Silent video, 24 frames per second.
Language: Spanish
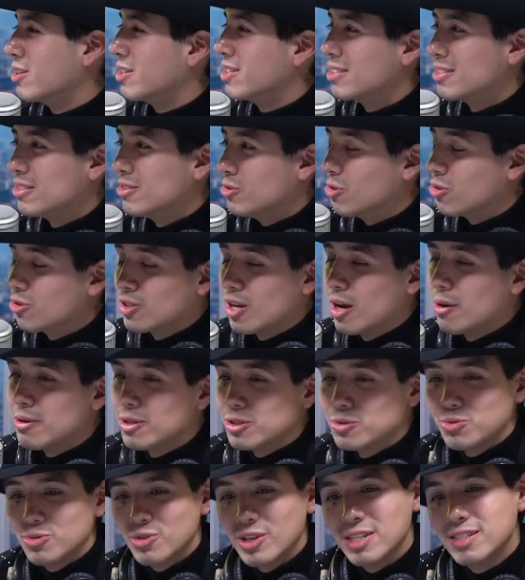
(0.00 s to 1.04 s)
Es, No
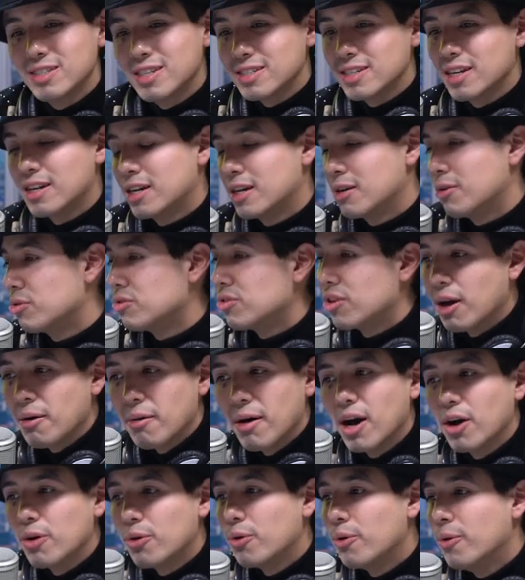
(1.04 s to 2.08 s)
sabes, un día estás arriba, un día
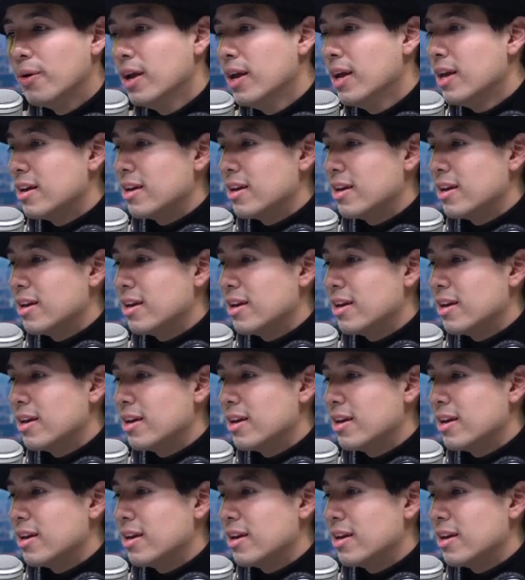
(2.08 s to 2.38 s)
abajo.